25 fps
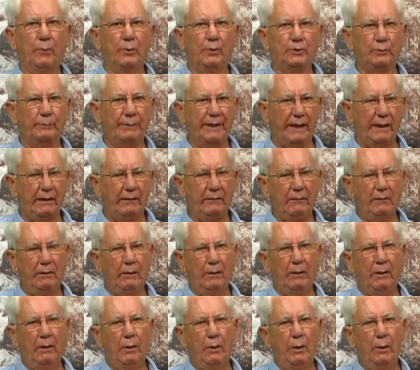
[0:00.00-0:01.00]
Muito bem.
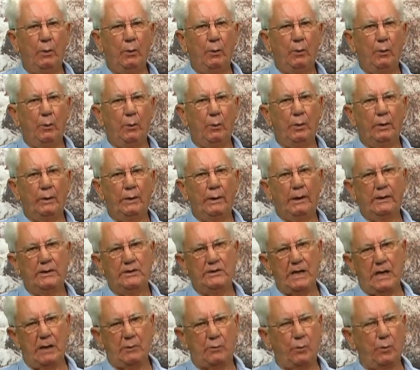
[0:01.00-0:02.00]

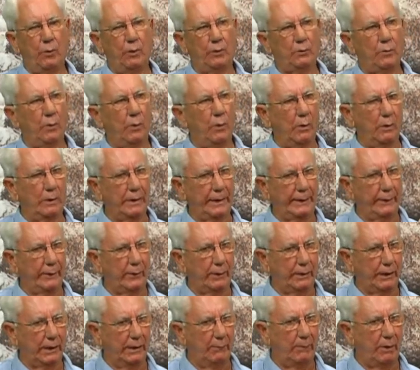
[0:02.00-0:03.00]
De acordo com o
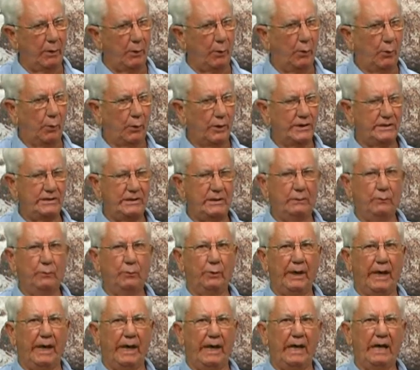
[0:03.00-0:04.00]
organograma hoje,
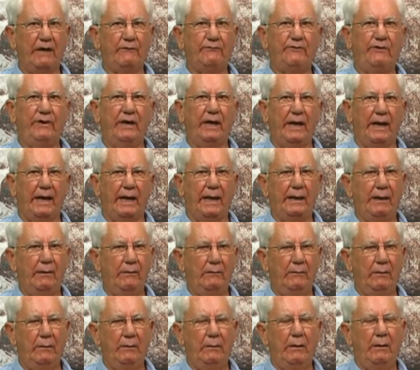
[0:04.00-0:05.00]
o IEF
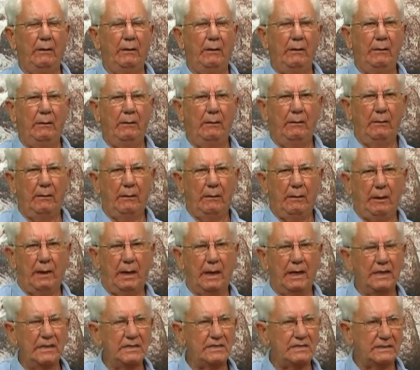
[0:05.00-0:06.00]
é,
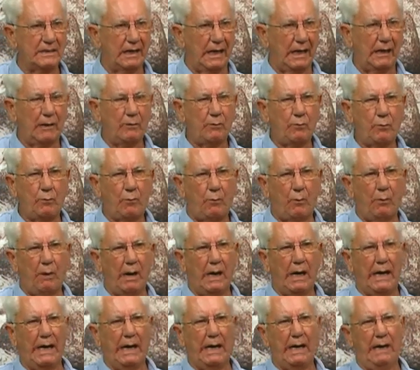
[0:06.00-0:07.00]
ele está
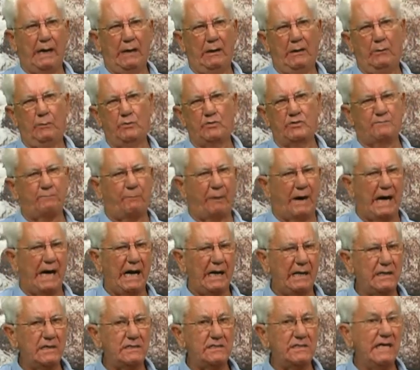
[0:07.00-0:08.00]
com a, os
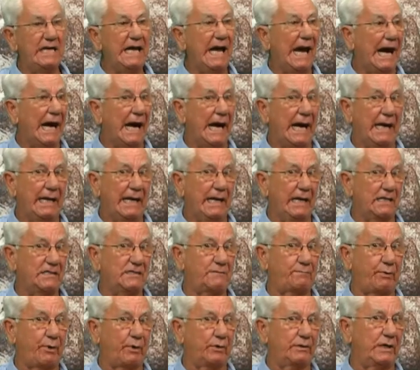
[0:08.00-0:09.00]
parques e
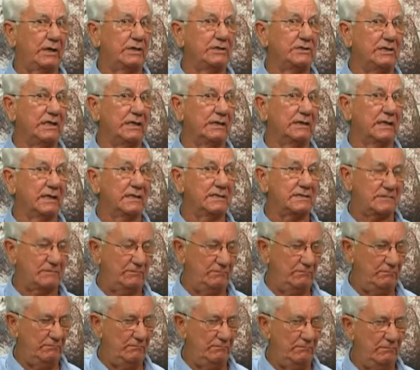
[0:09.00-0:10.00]
áreas
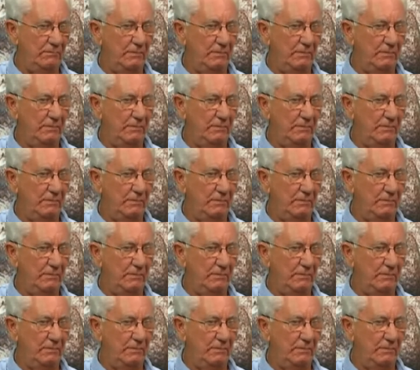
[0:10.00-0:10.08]
protegidas.